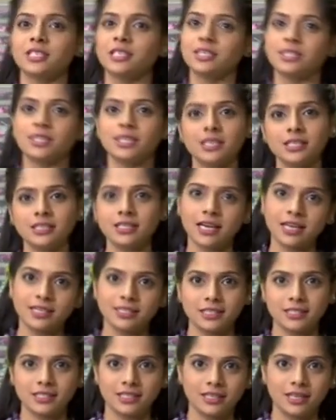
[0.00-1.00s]
చక్కచక్క
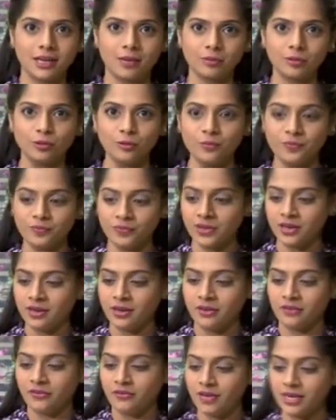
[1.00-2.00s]
స్టార్ట్ చేసేద్దాము
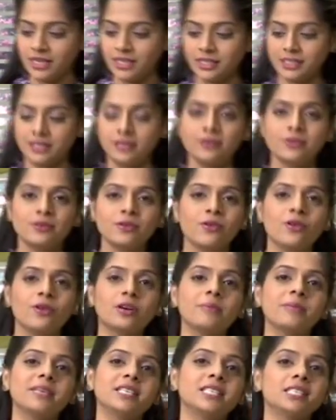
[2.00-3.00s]
ఫస్ట్
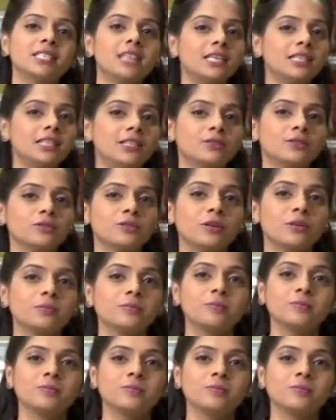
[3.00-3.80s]
ఒక మిక్సీ జార్ తెచ్చుకుందాం